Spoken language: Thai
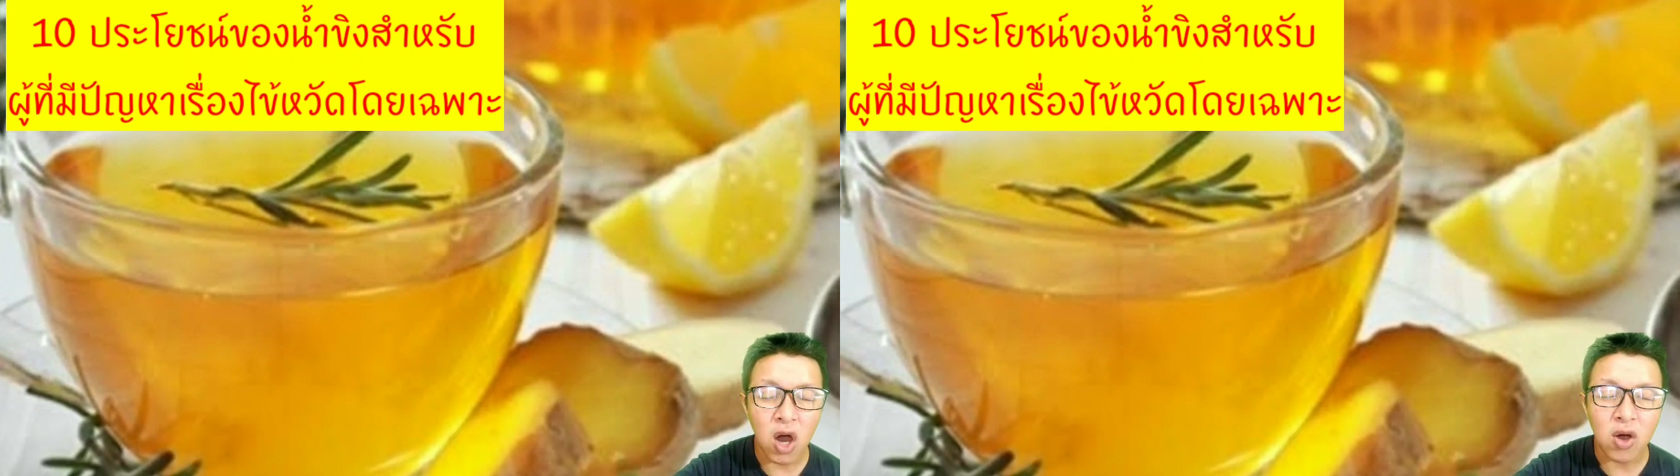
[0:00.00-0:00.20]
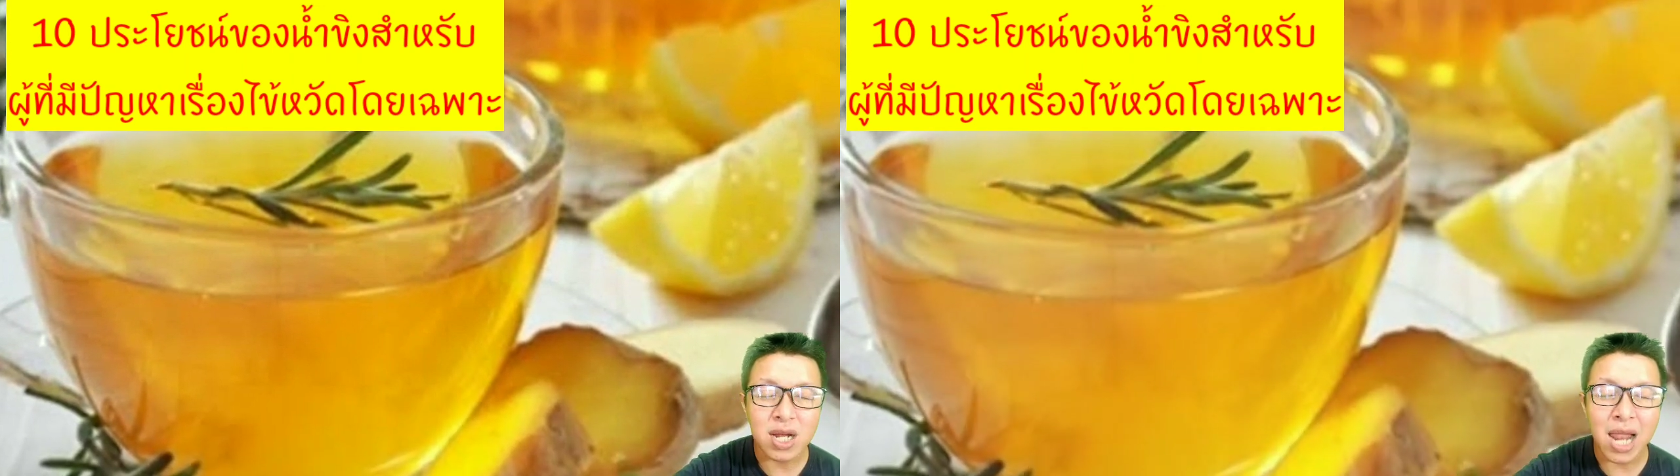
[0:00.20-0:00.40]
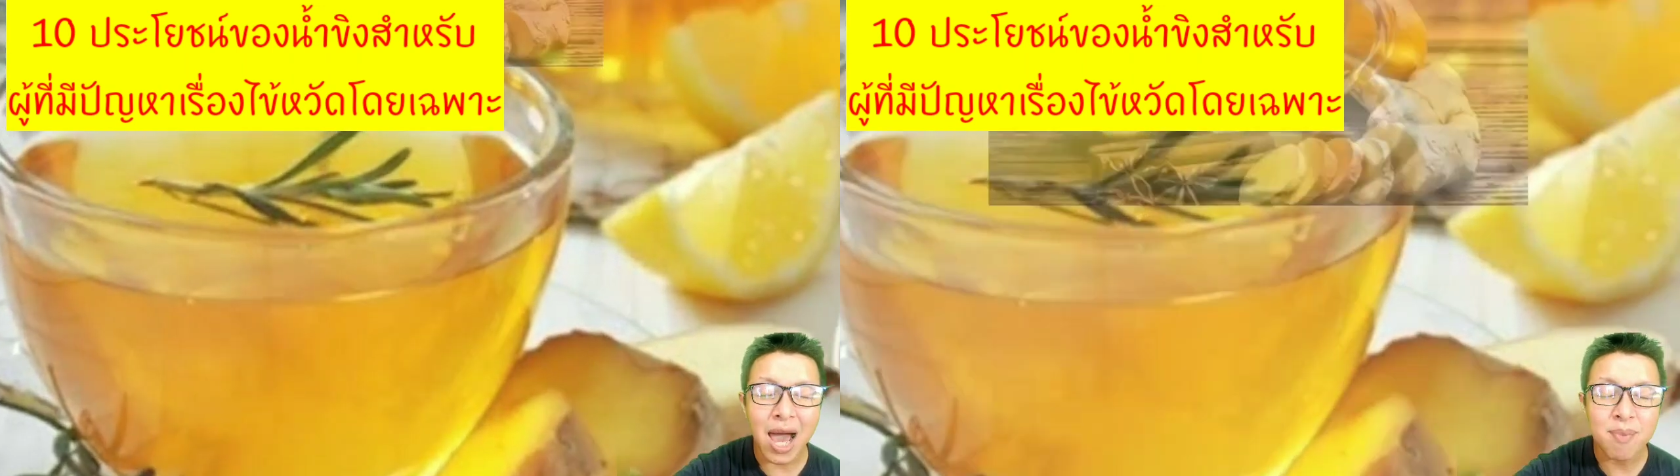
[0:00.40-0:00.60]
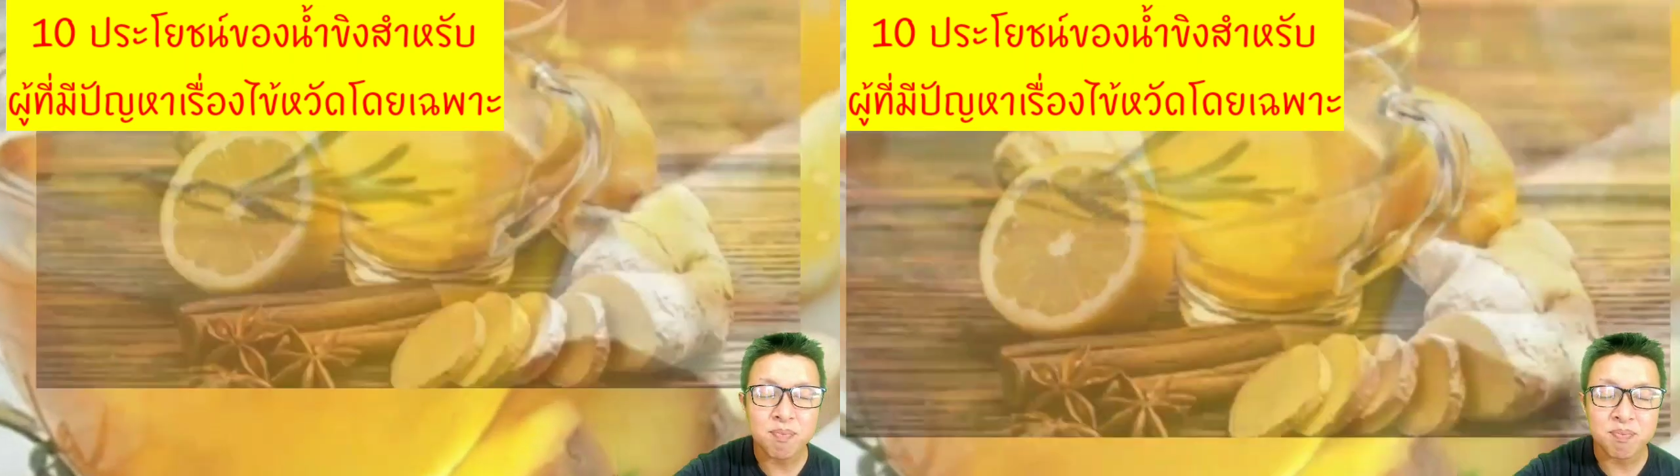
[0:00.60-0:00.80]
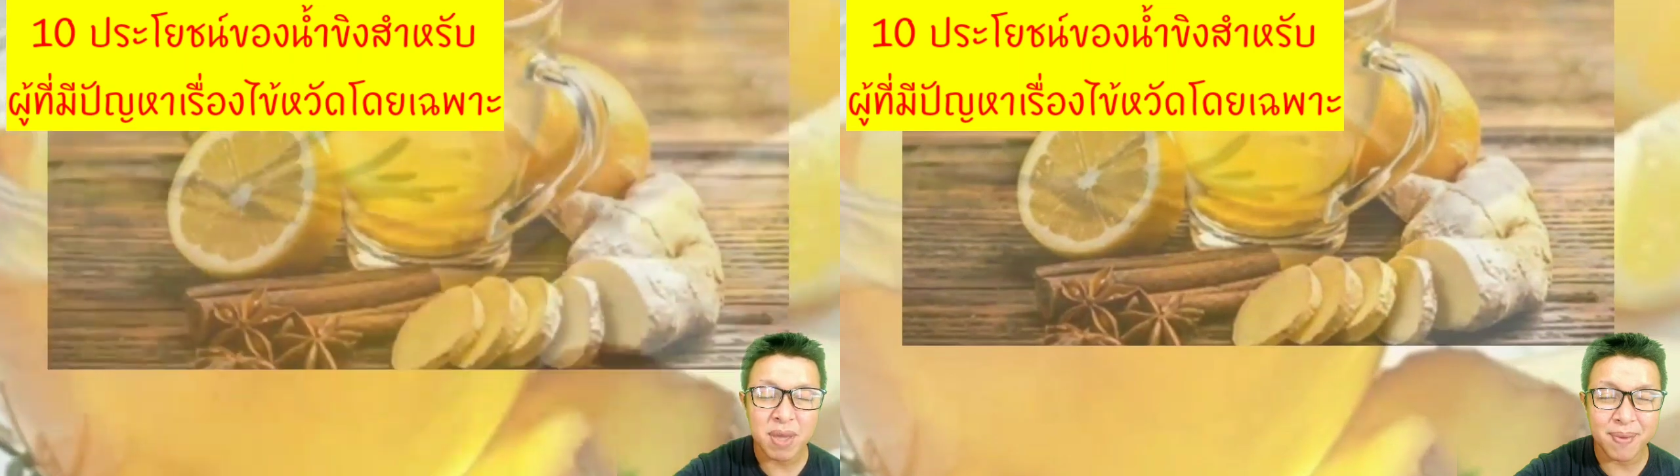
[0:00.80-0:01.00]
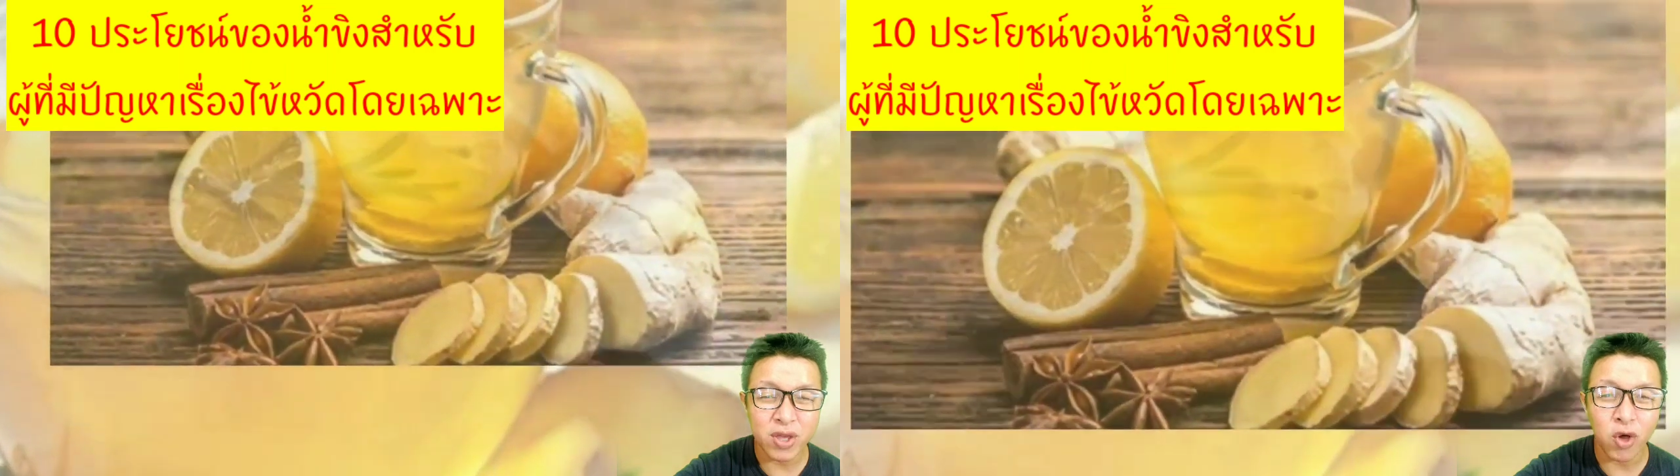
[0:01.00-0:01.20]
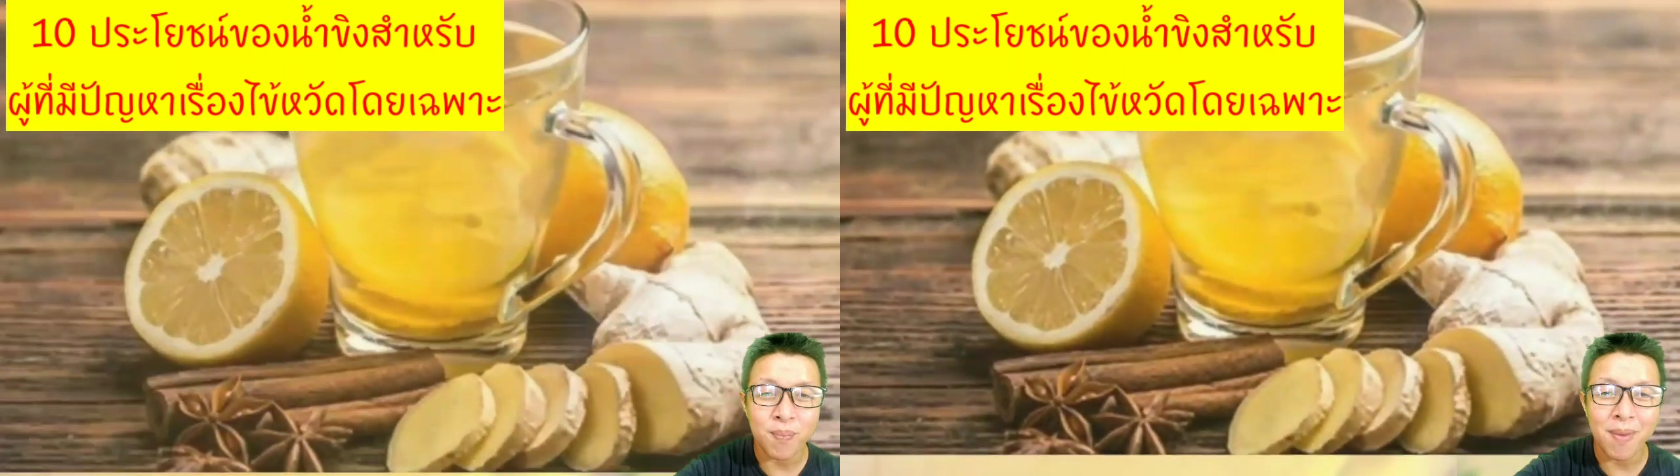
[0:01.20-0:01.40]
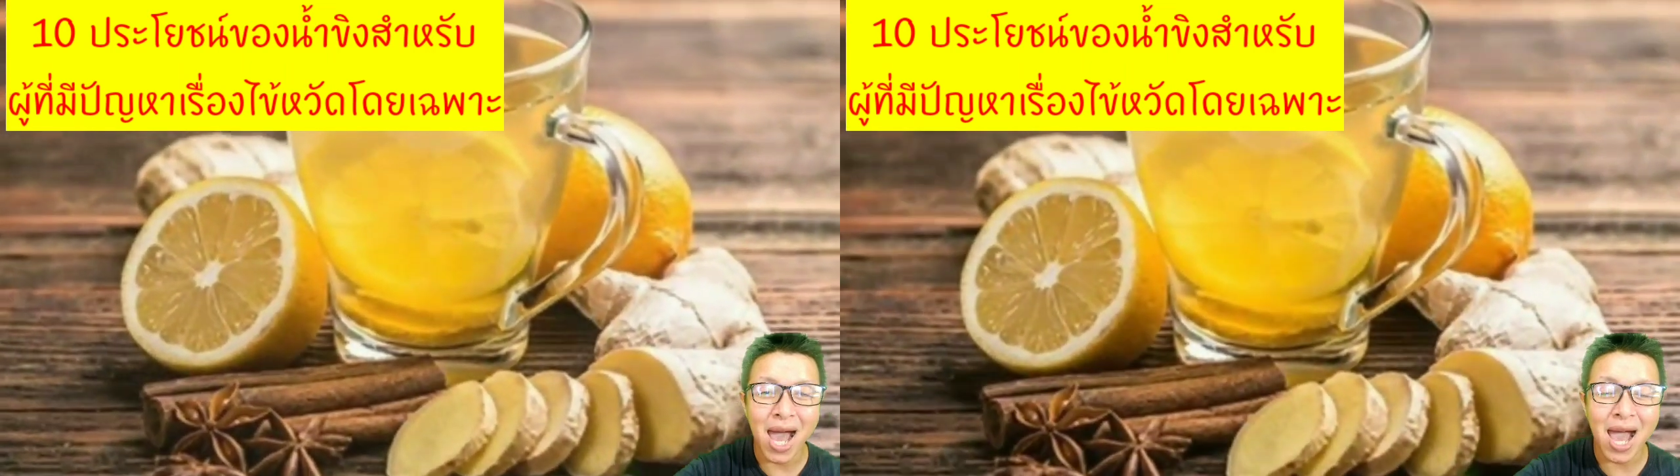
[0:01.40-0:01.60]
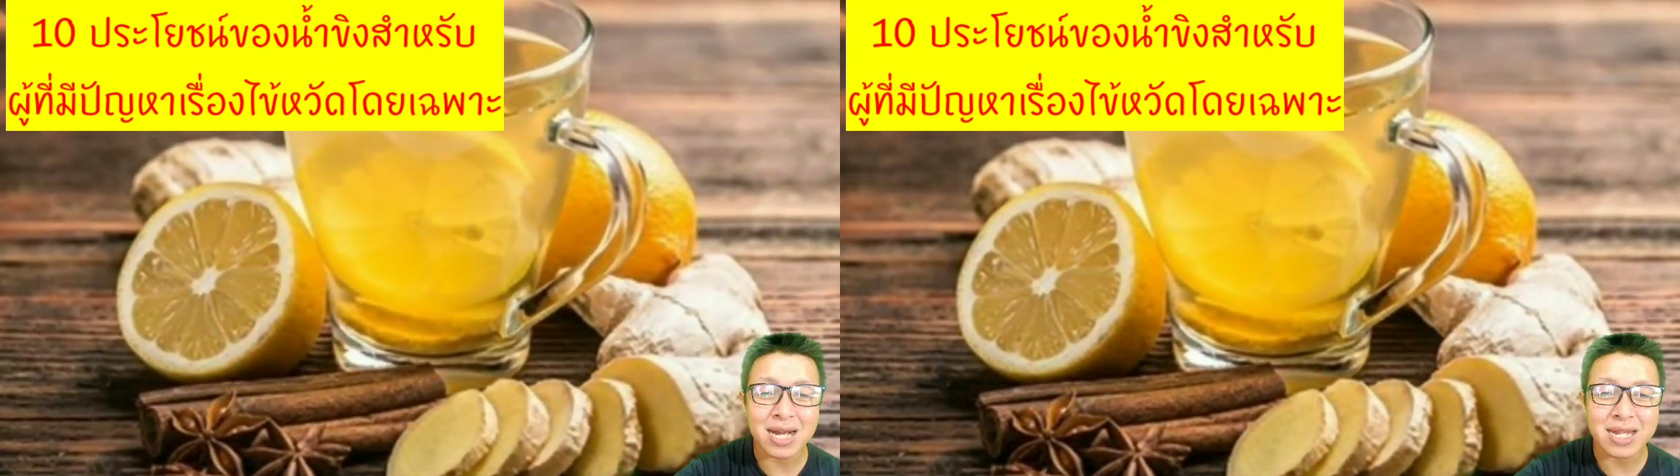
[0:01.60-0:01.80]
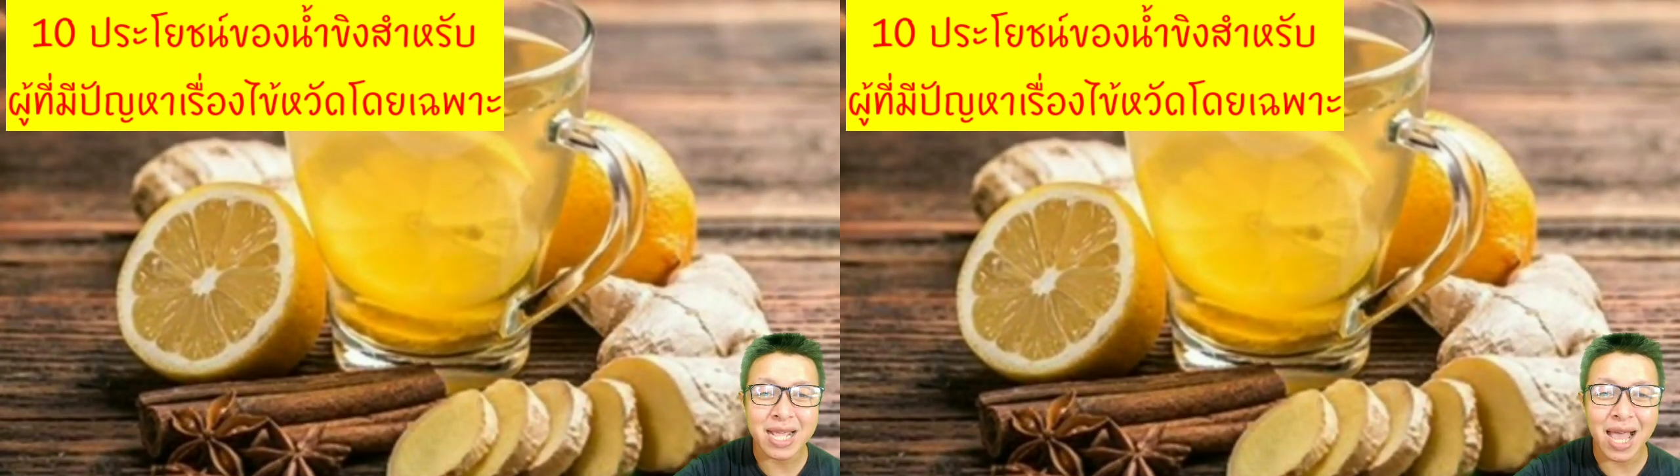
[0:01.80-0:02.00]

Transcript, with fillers: 2. ครับมีประโยชน์มากใน